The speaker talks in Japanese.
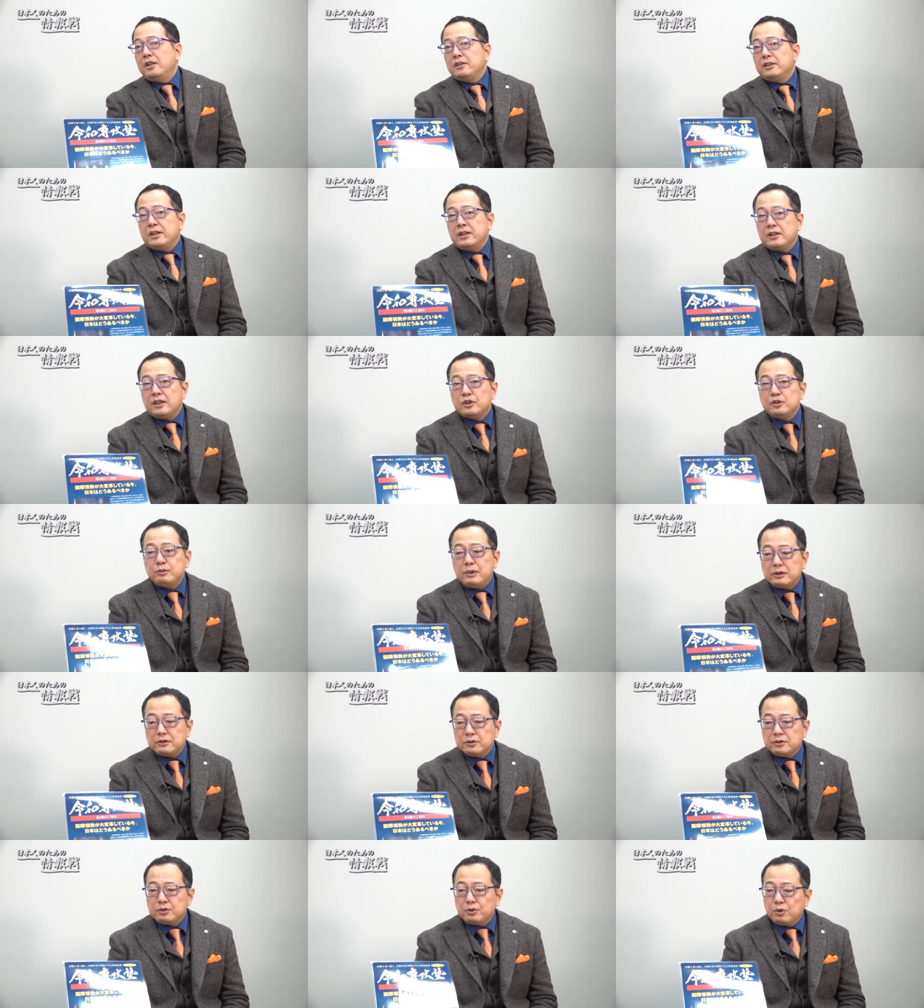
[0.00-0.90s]
でだからう
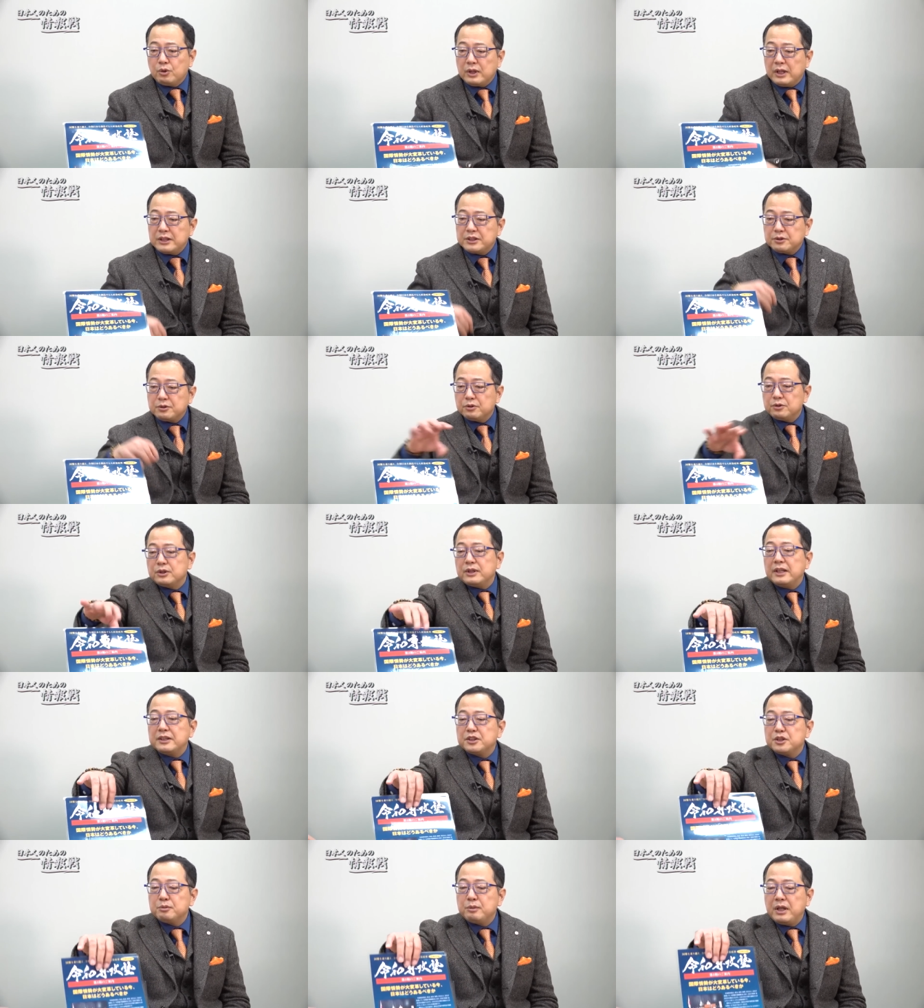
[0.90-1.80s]
まくこう賢く
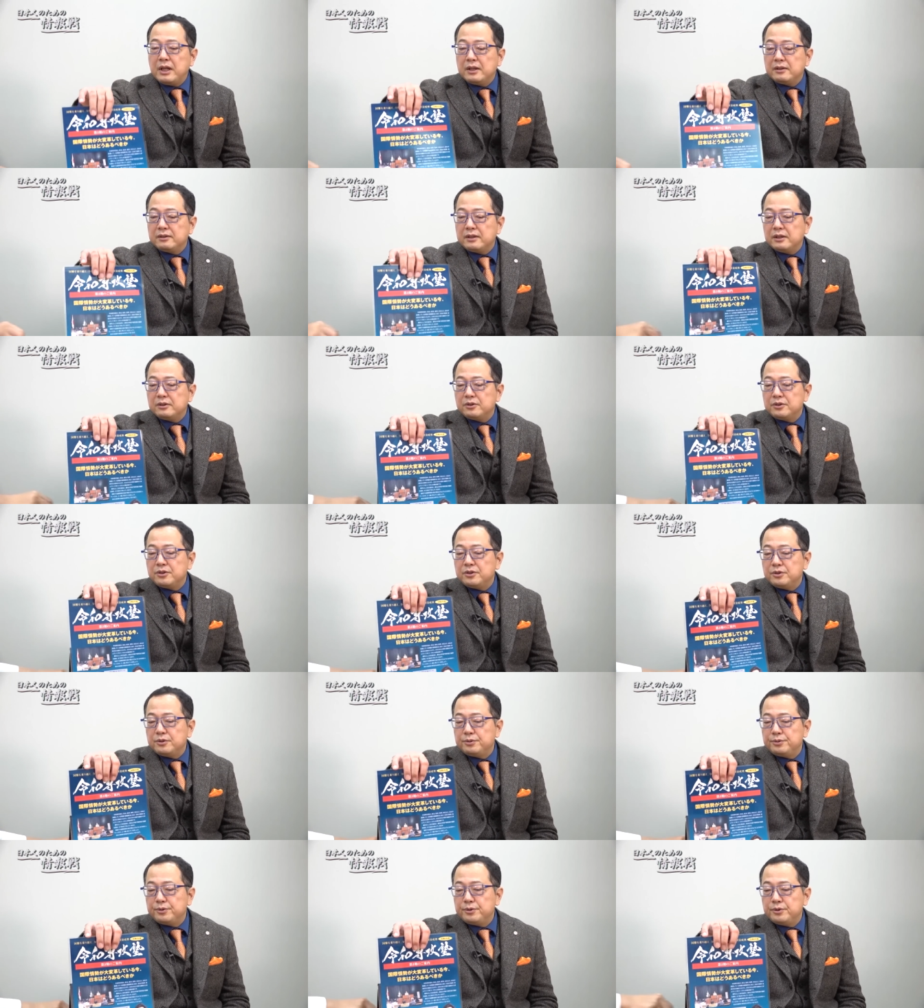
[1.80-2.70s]
立ち回ったとい
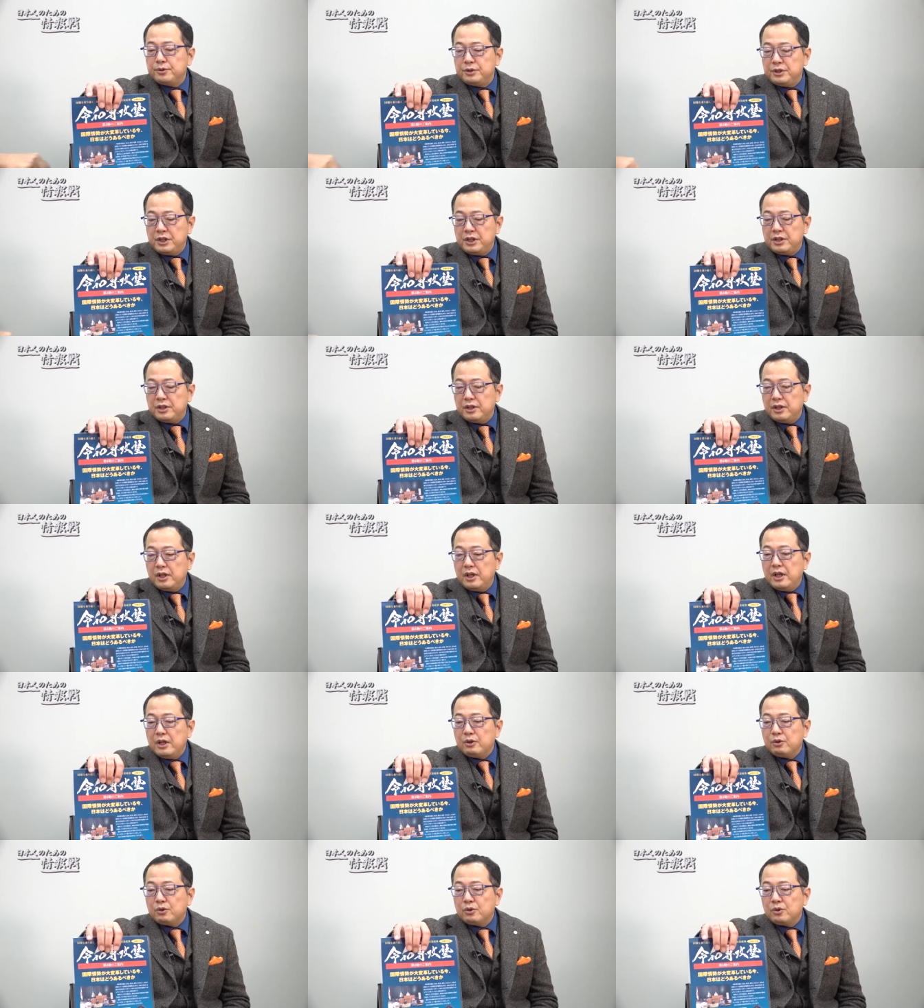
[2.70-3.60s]
うふうに、
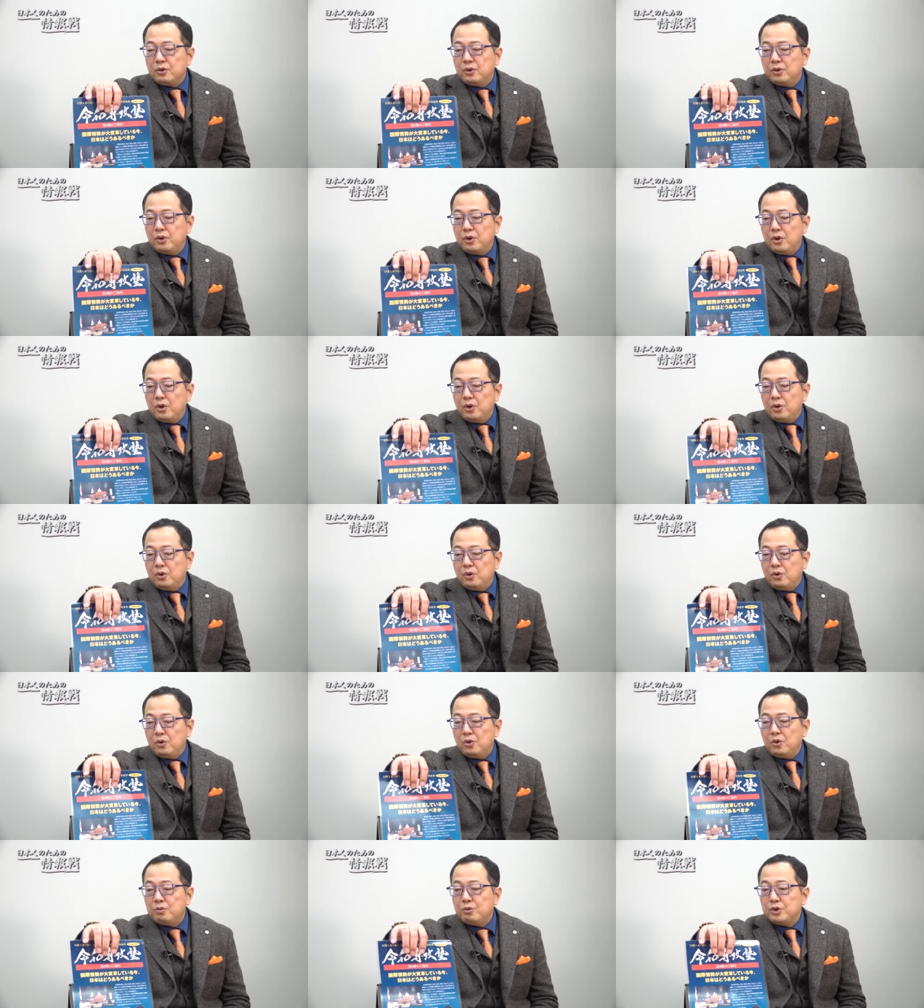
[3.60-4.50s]
この
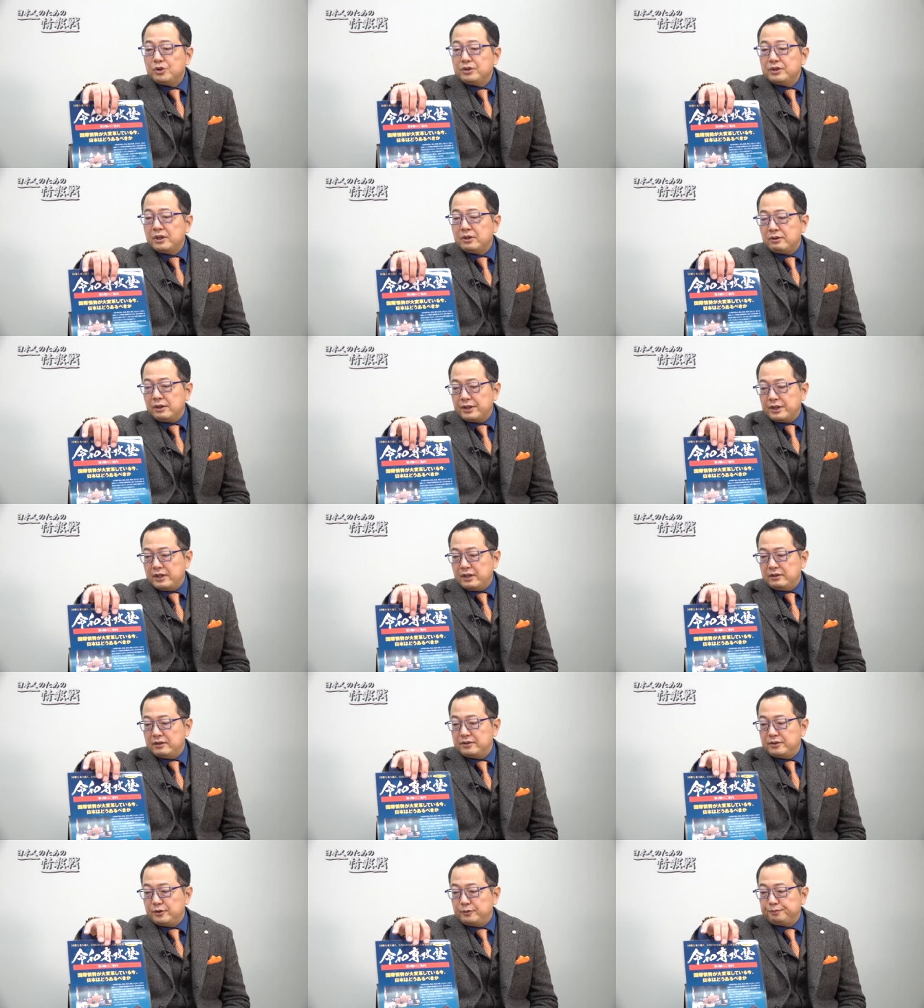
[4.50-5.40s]
思ってるわけな
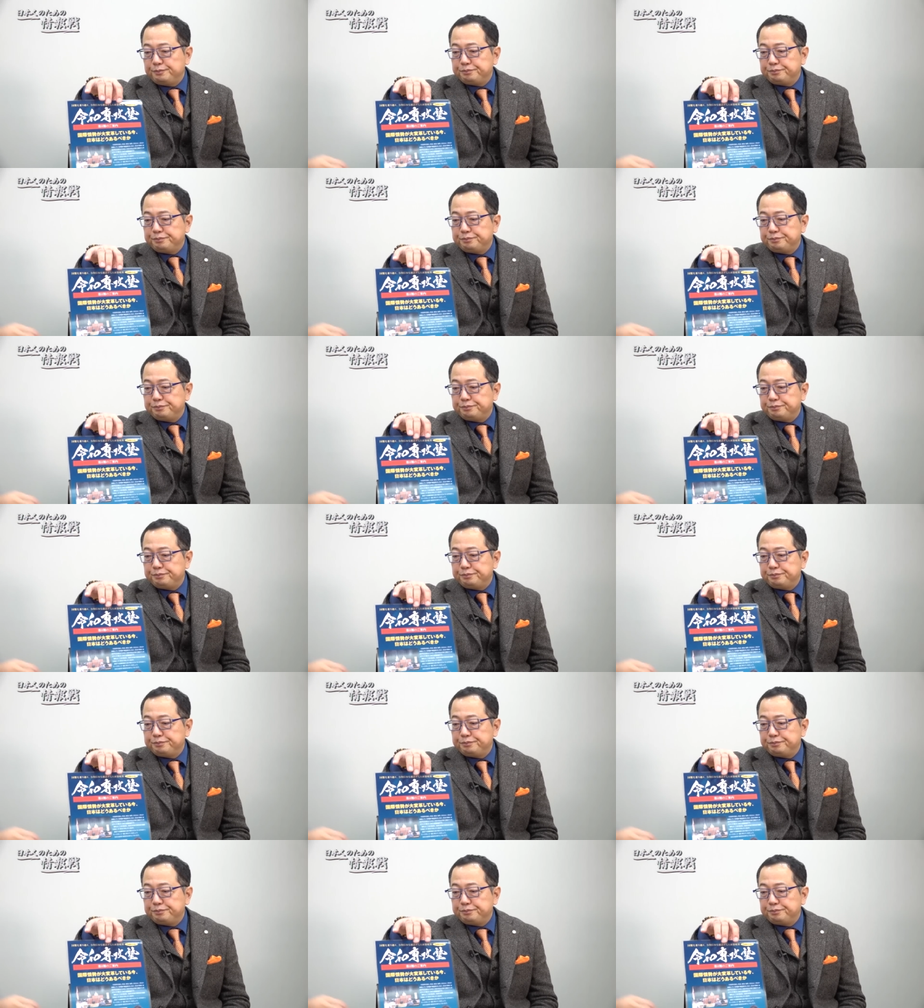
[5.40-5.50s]
んですよ。